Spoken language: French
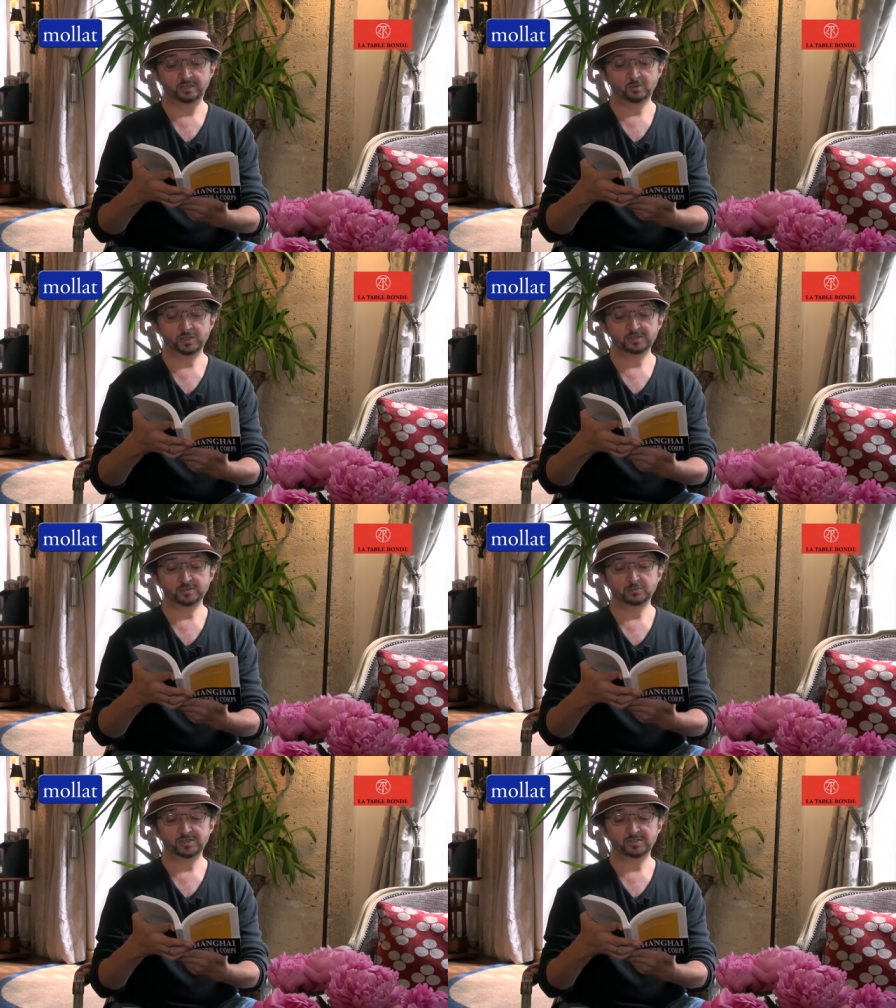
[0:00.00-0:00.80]

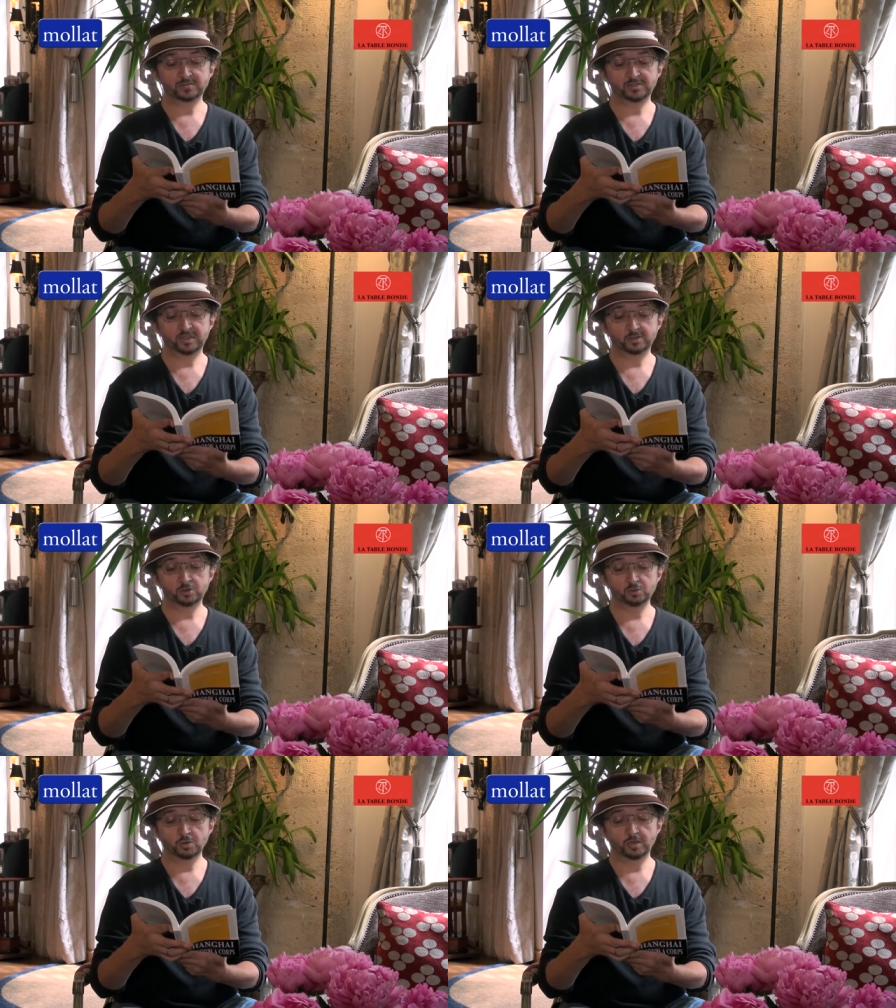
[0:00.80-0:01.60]
365
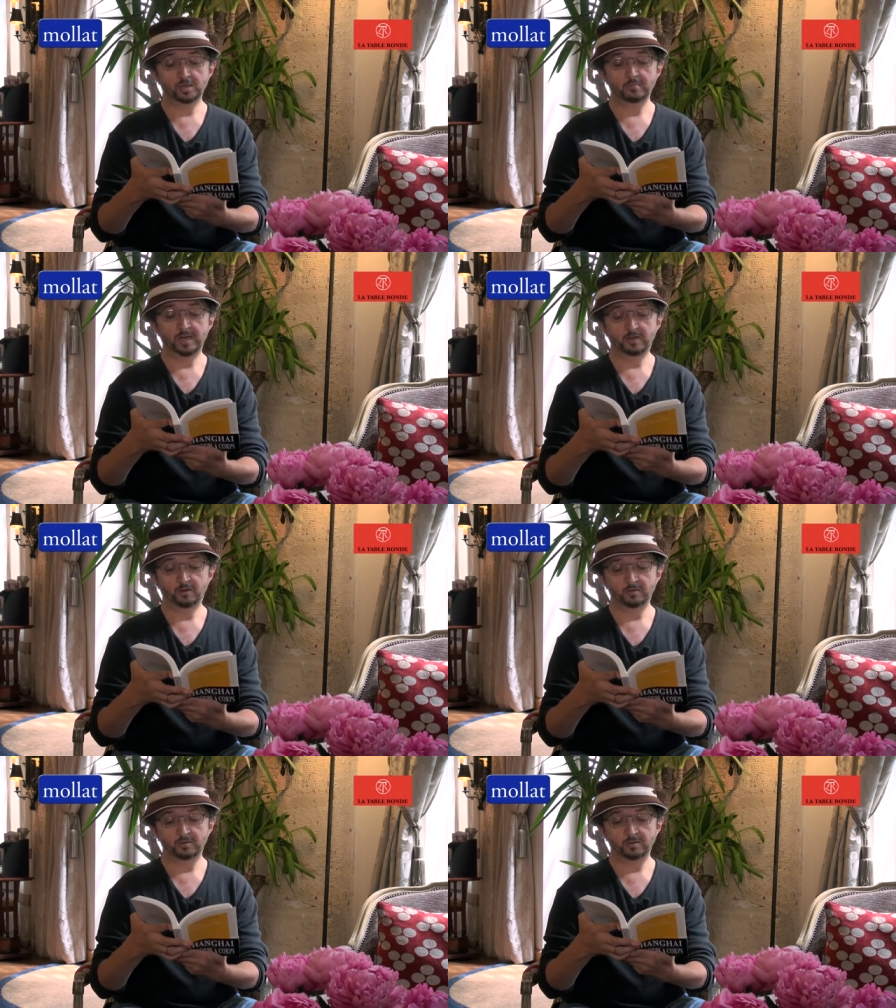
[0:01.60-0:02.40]
jours par
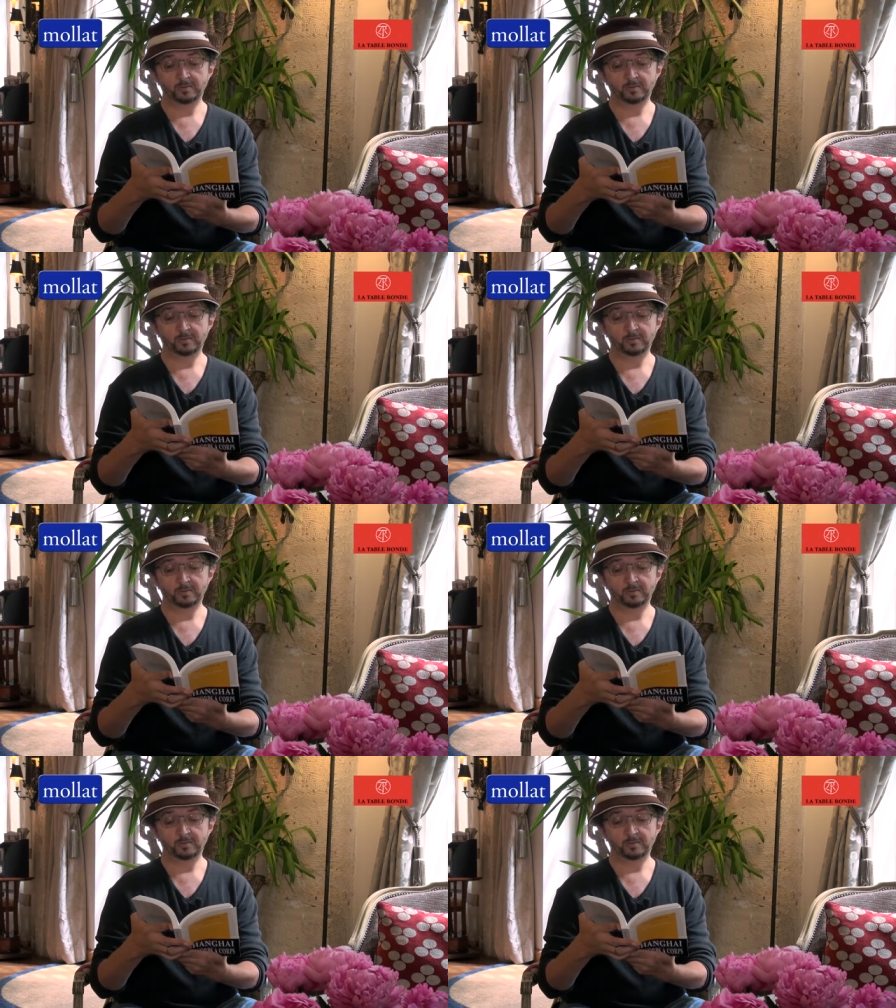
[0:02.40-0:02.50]
an